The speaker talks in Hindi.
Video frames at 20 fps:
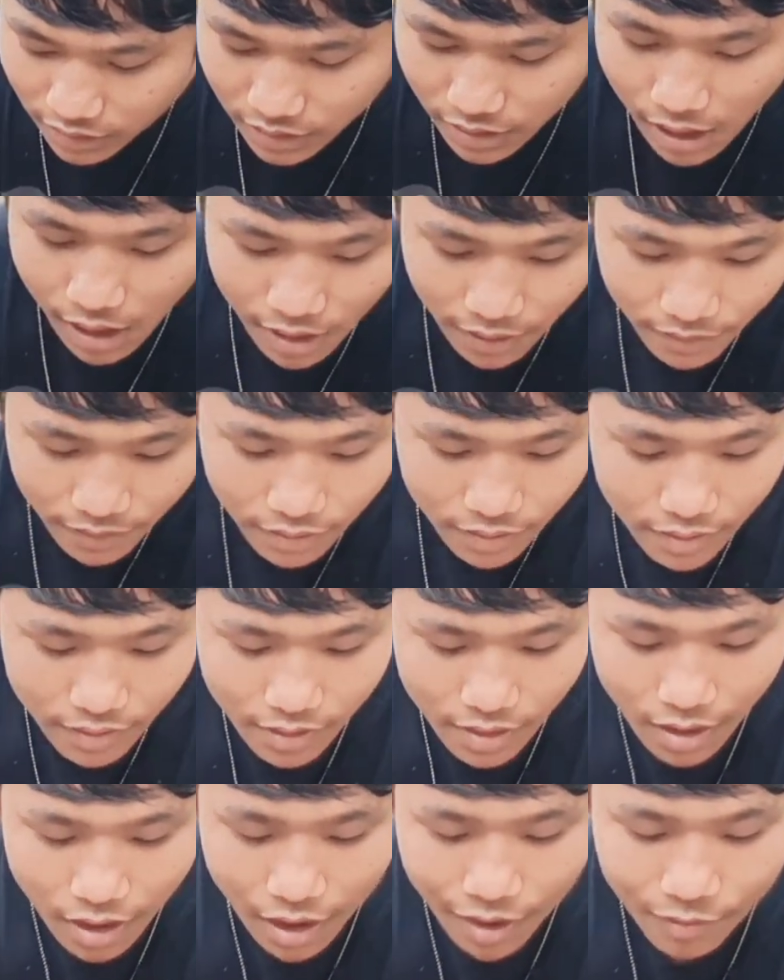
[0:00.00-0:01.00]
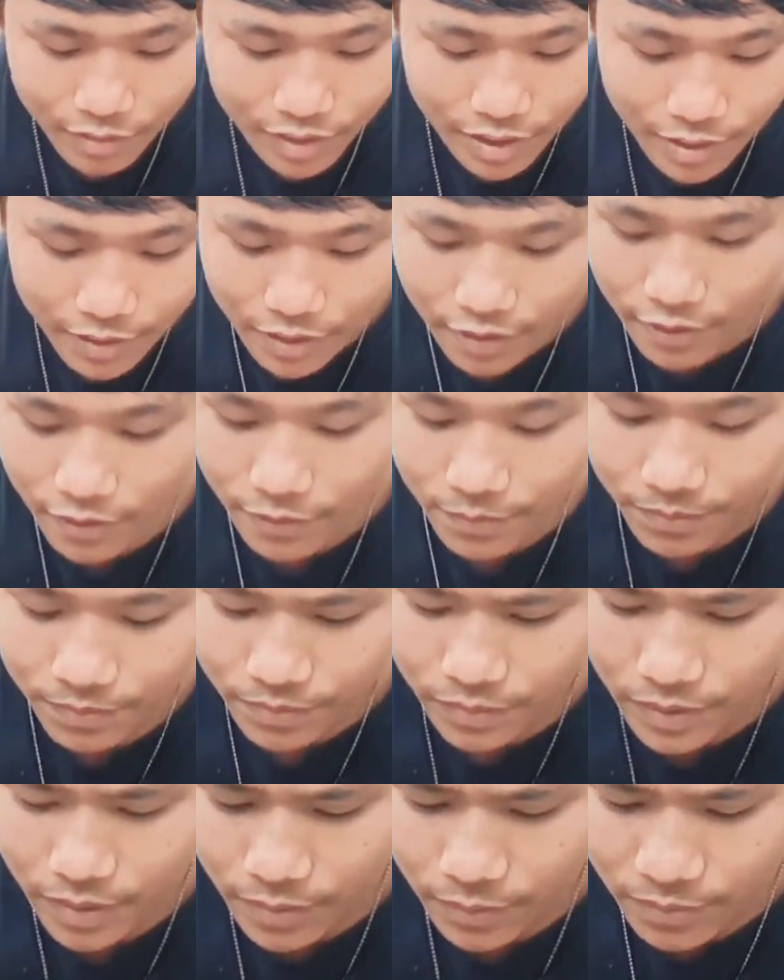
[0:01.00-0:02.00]
दिया अब ये
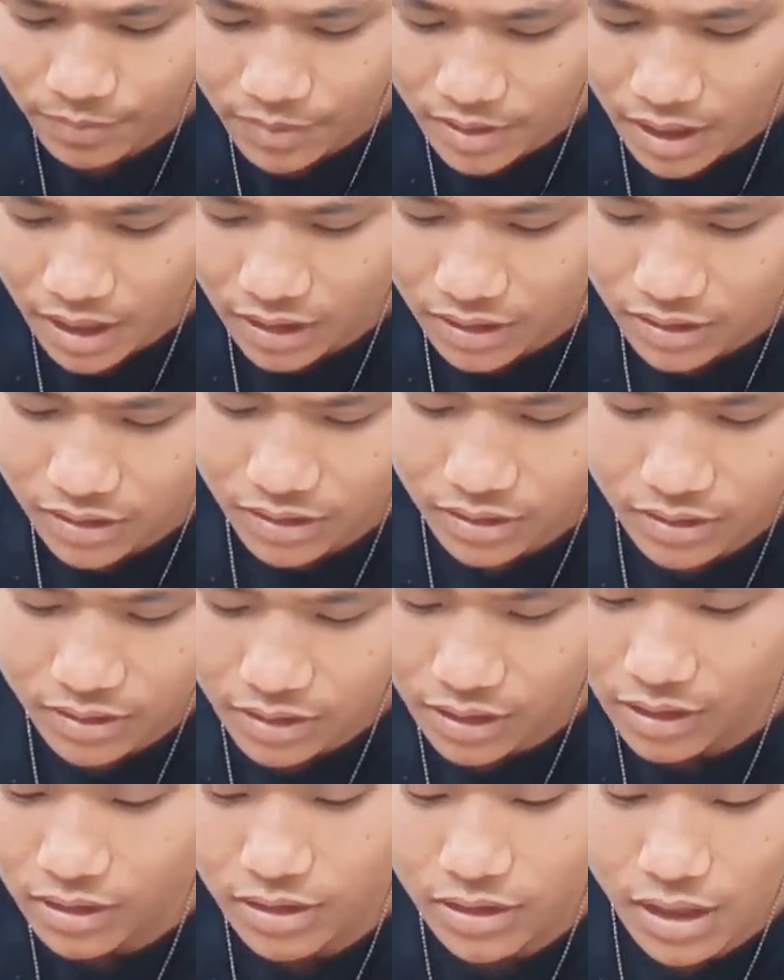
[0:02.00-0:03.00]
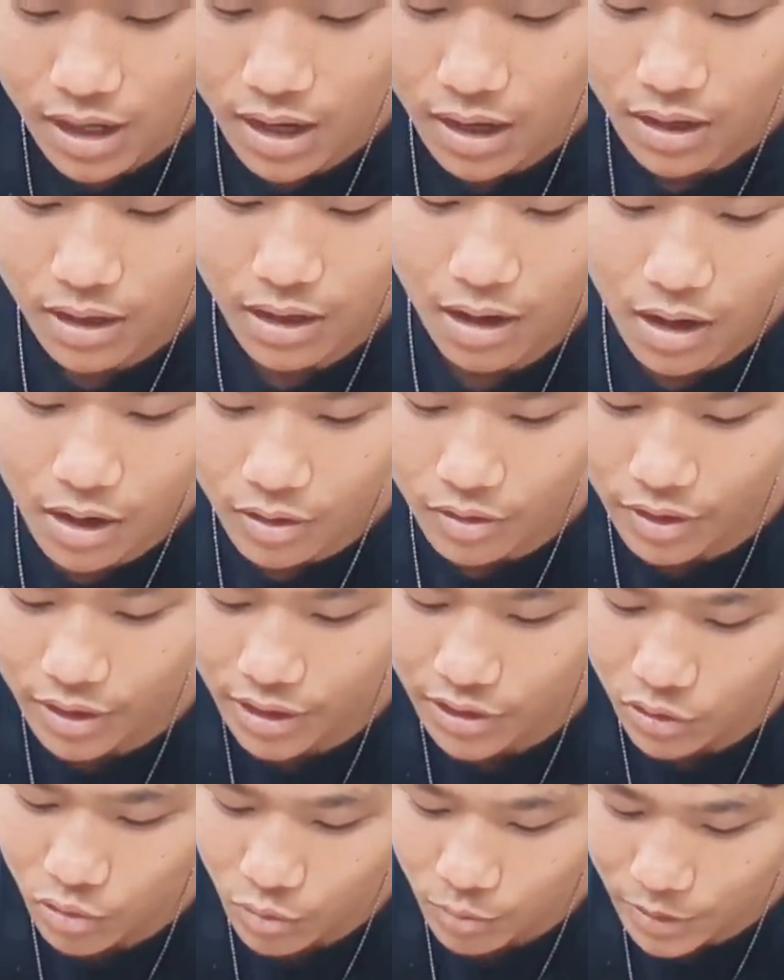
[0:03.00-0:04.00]
प्याज दे दिया और
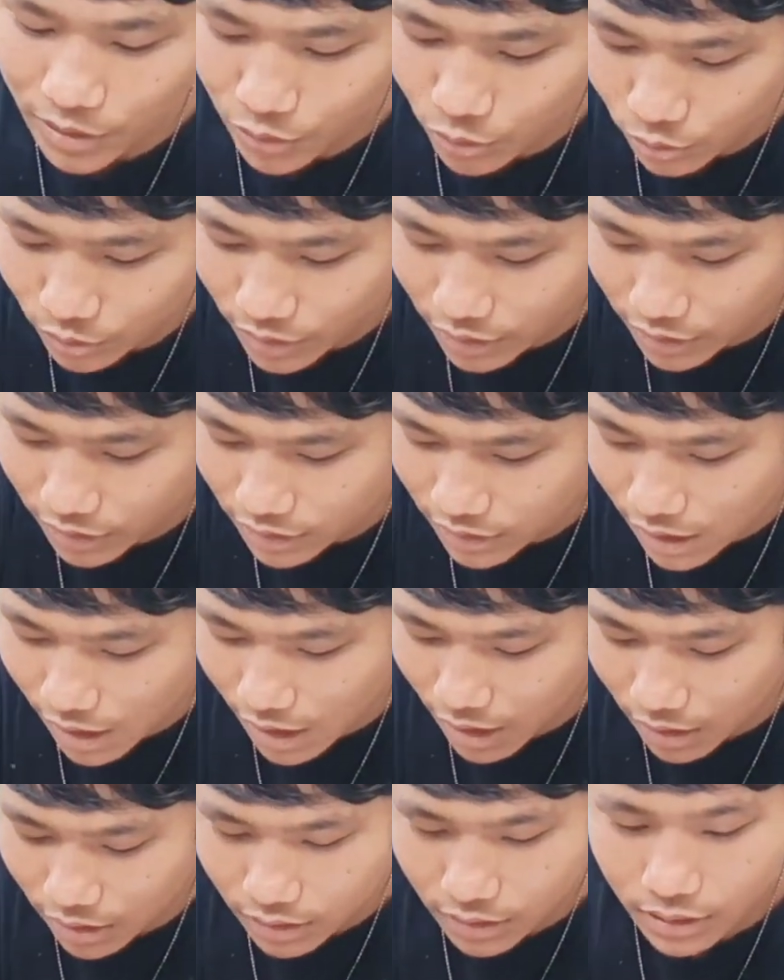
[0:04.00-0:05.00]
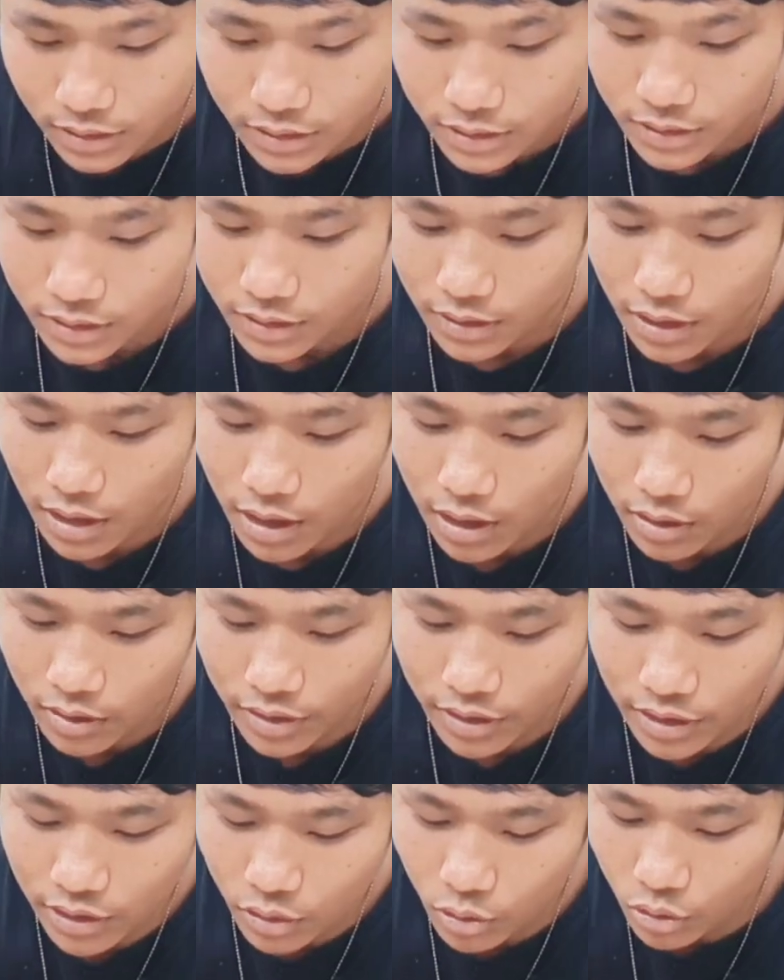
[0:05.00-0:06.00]
ये टोमेटो दे दिया
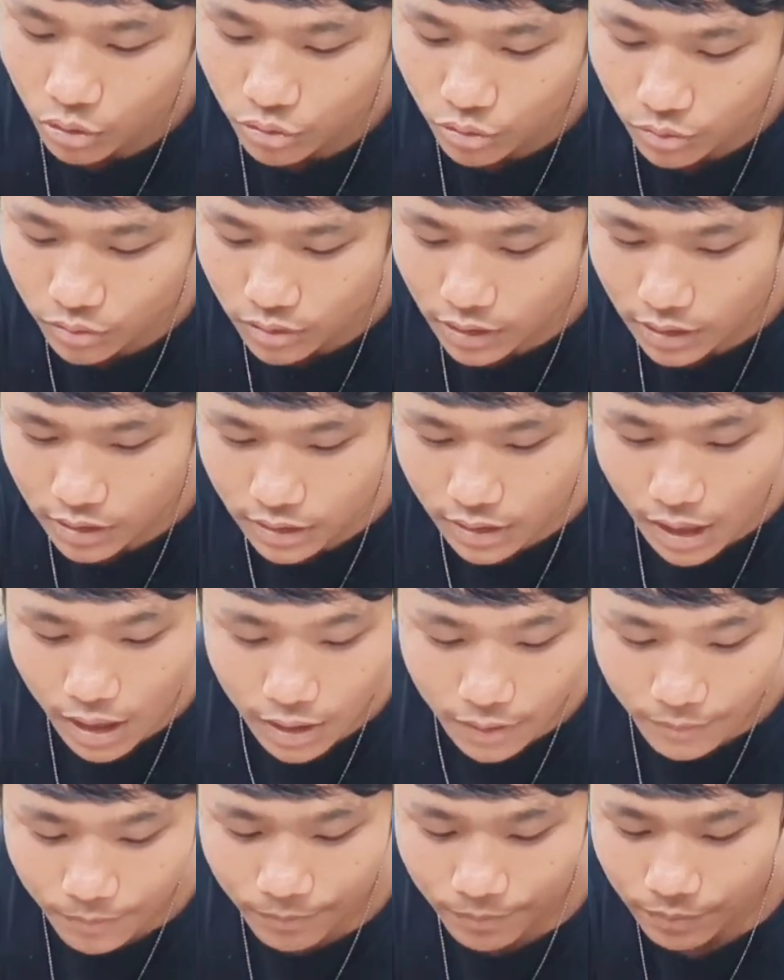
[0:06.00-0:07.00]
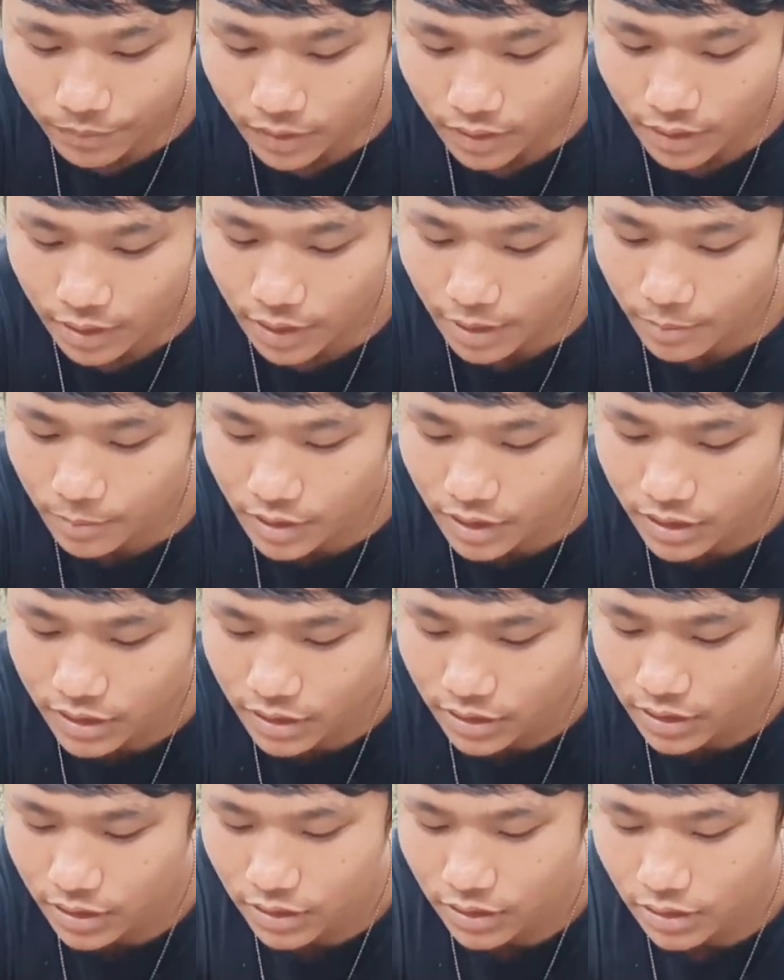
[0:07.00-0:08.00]
और ये रसून दे दिया ये
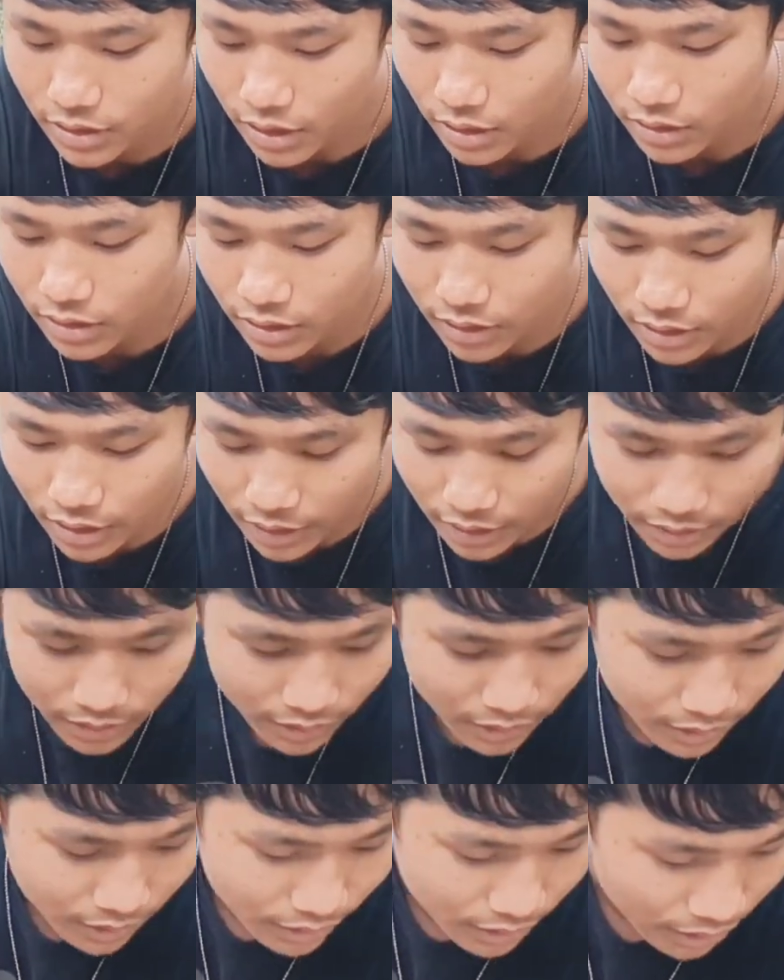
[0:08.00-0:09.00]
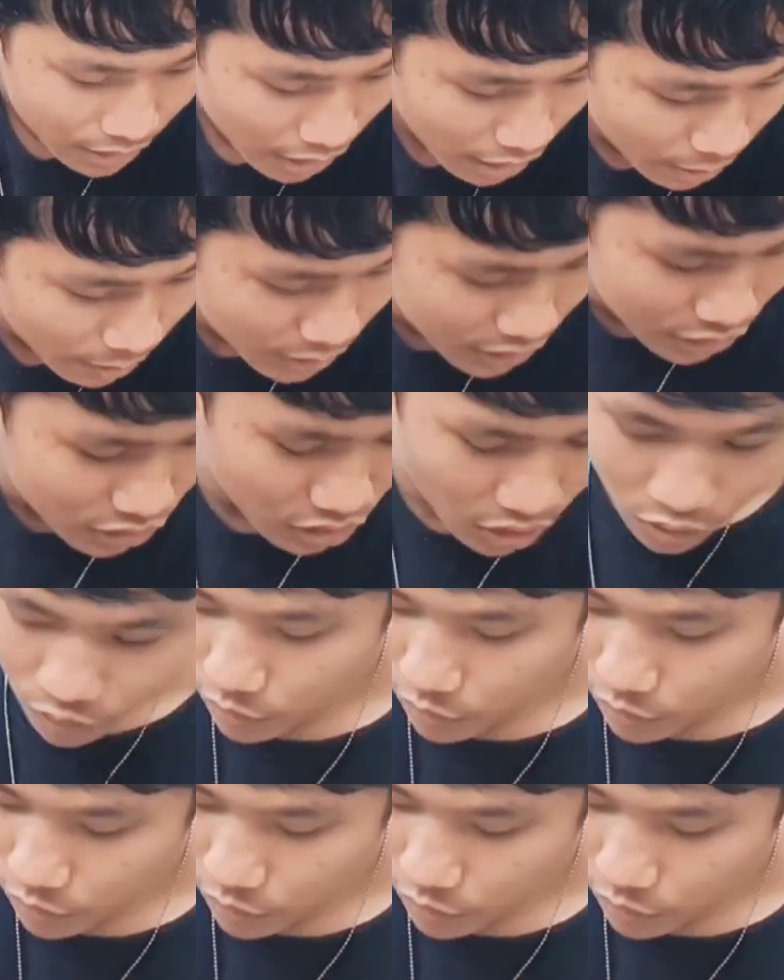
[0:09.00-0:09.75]
मिर्ची दे दिया ठीक है अभी इसका